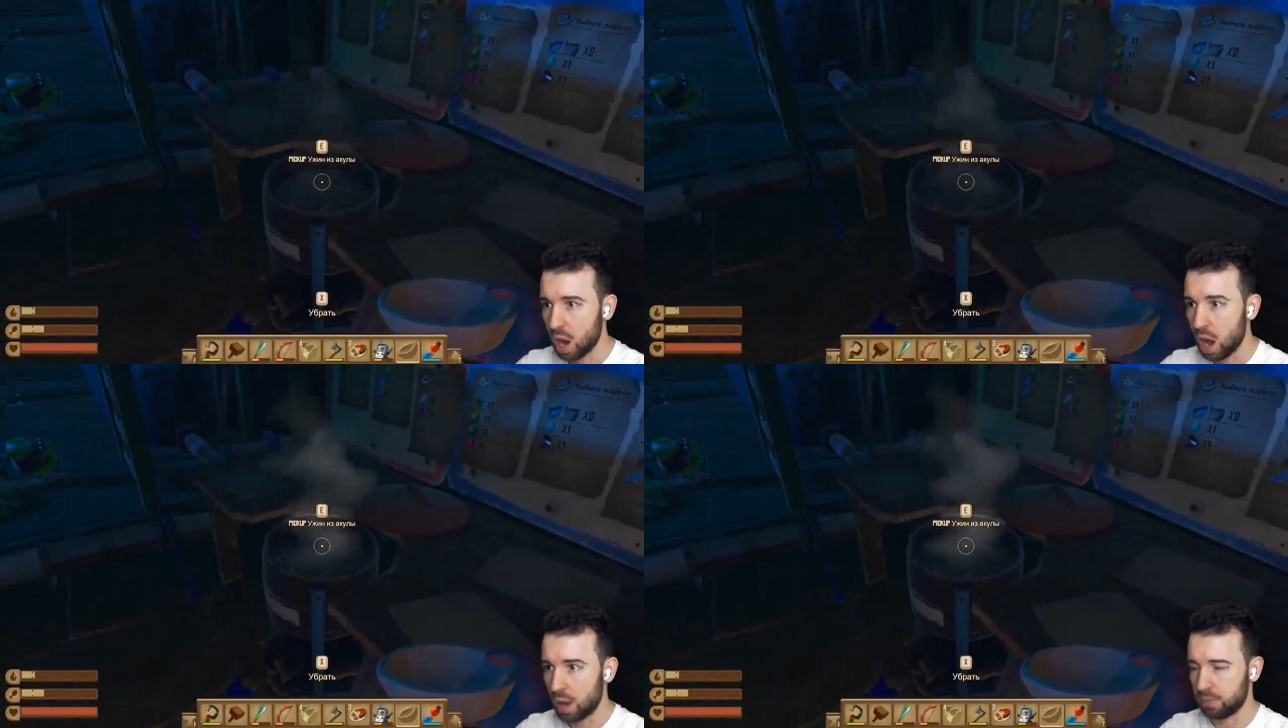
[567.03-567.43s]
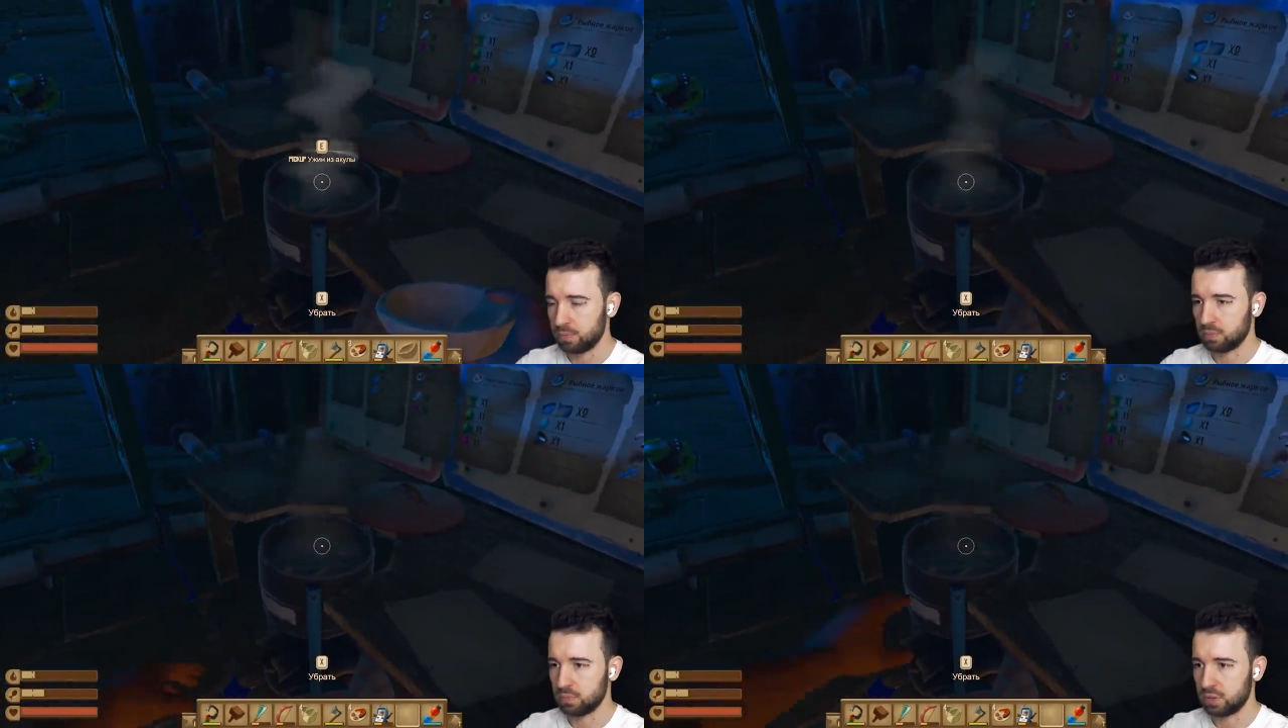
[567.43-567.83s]
А,
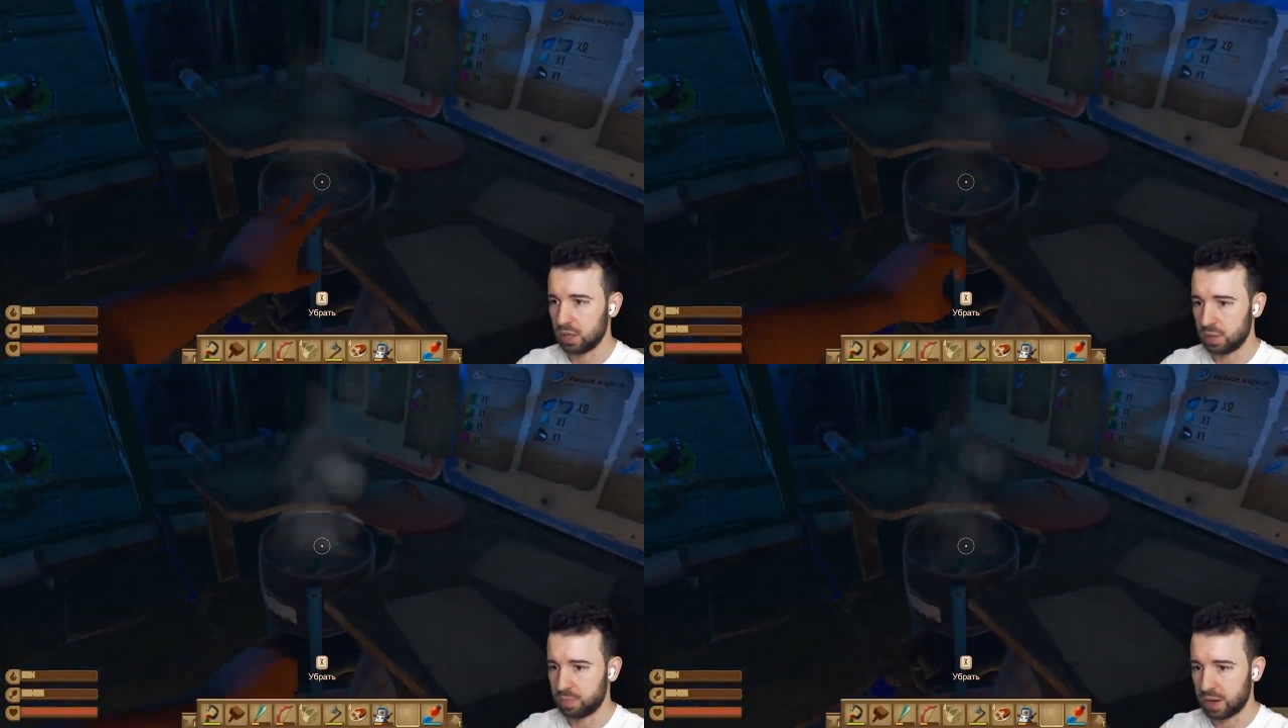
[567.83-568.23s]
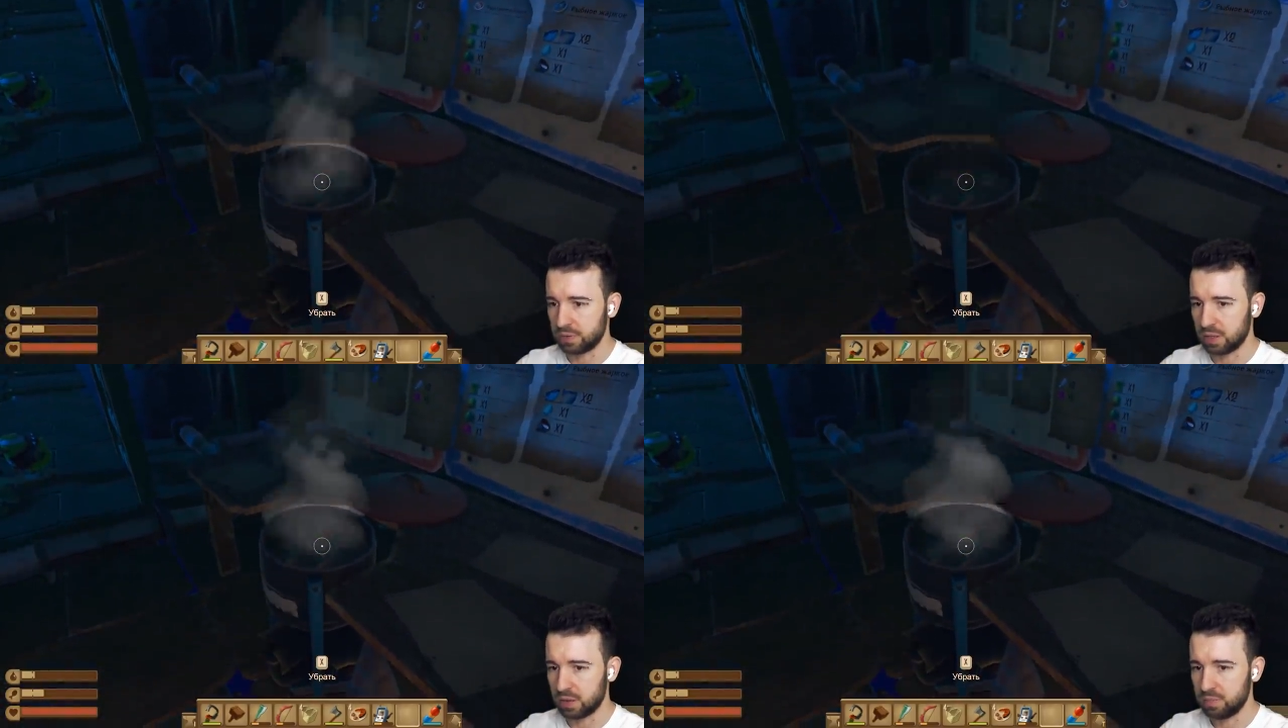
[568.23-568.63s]
да и
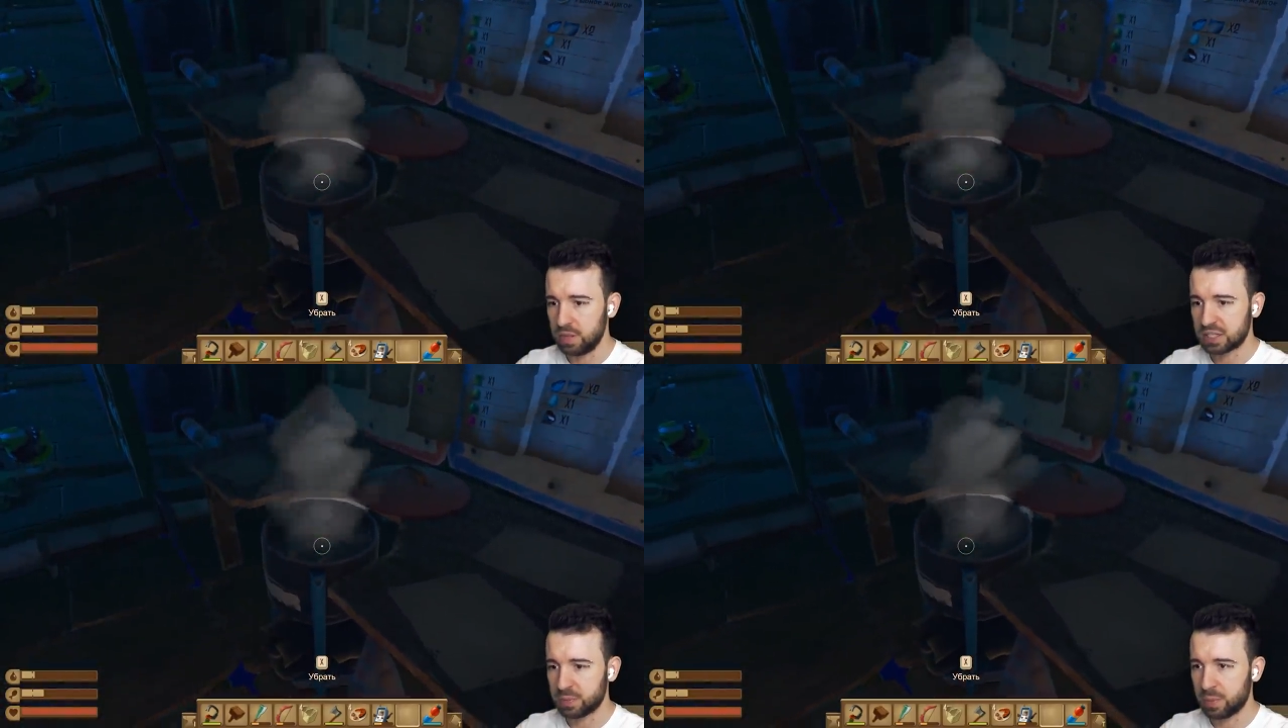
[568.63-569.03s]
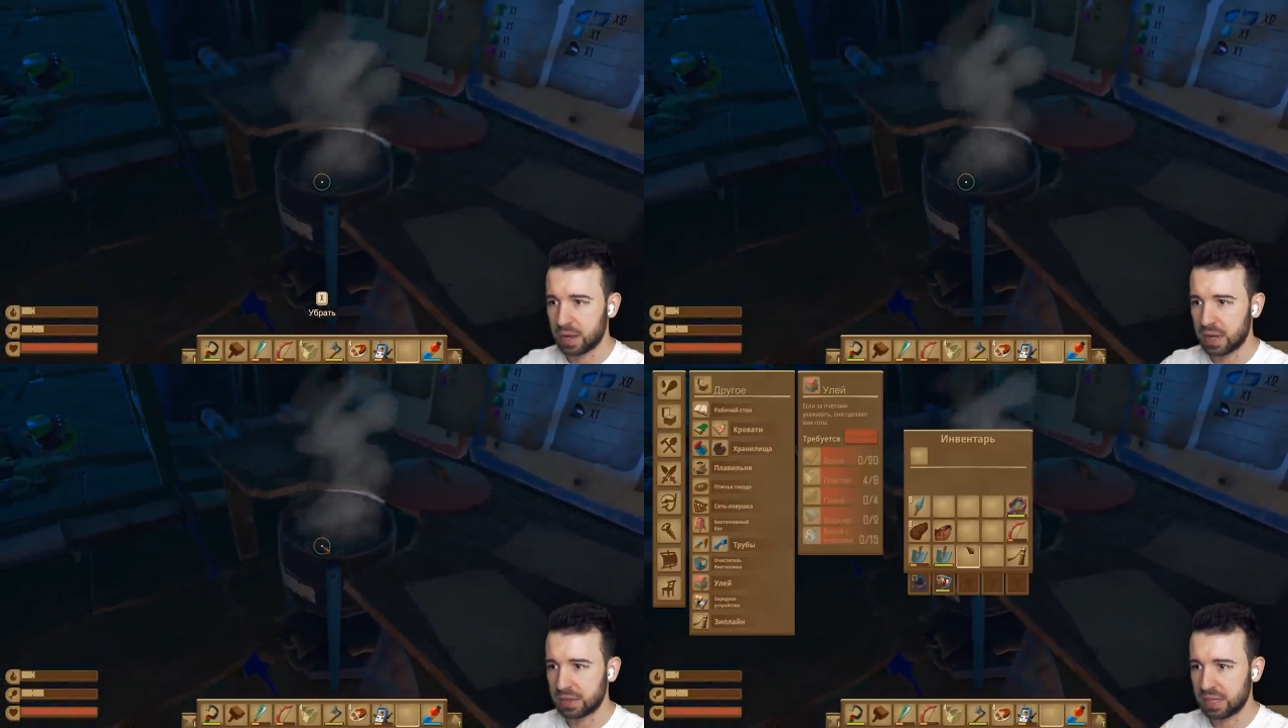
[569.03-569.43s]
правда. Миска
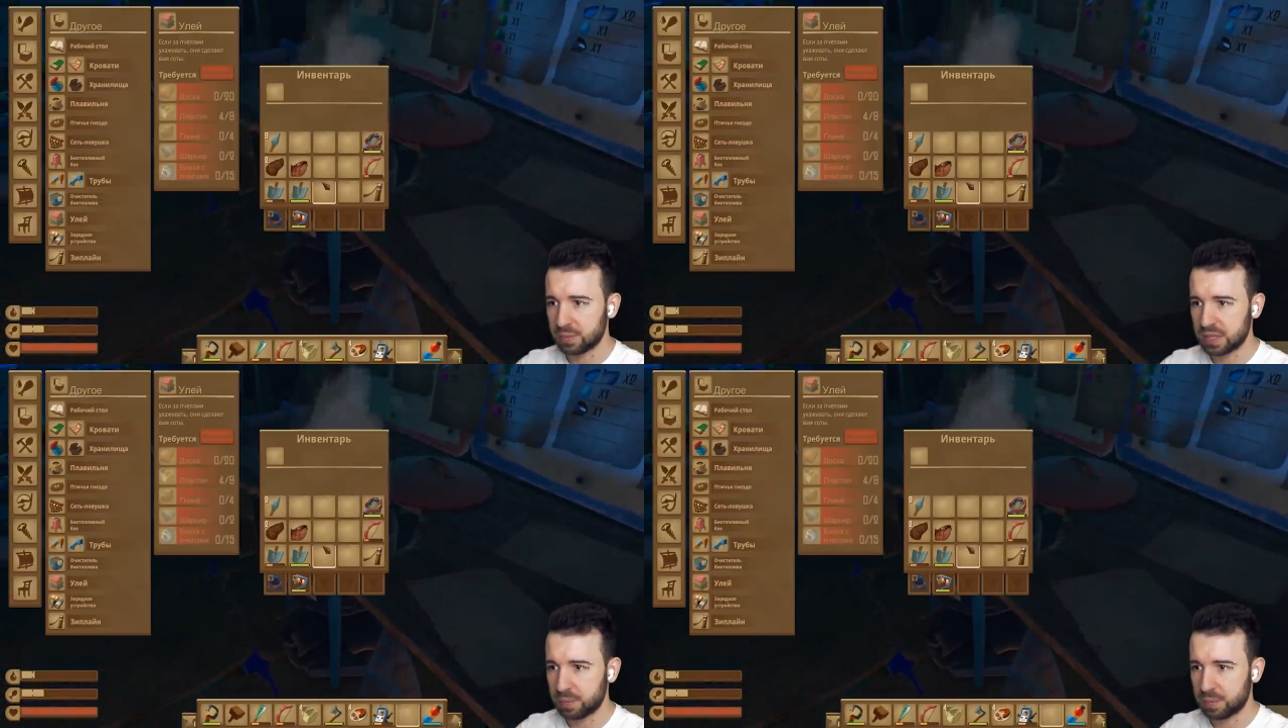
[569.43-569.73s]
помогает нам